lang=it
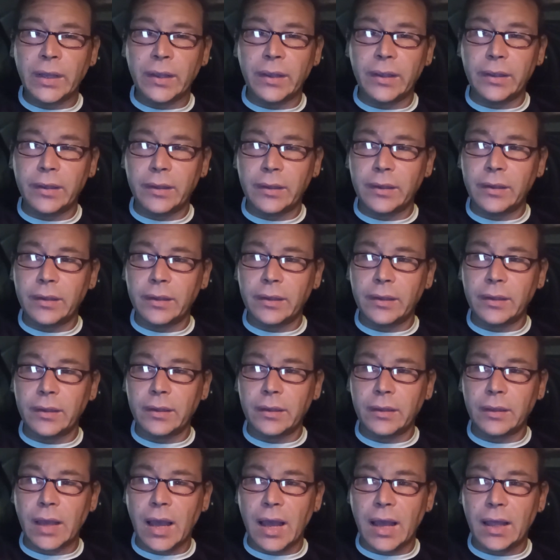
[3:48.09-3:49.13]

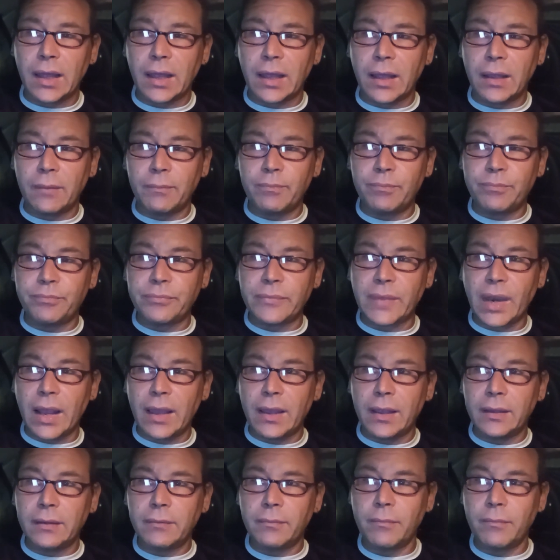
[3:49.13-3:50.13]
eh, a mm,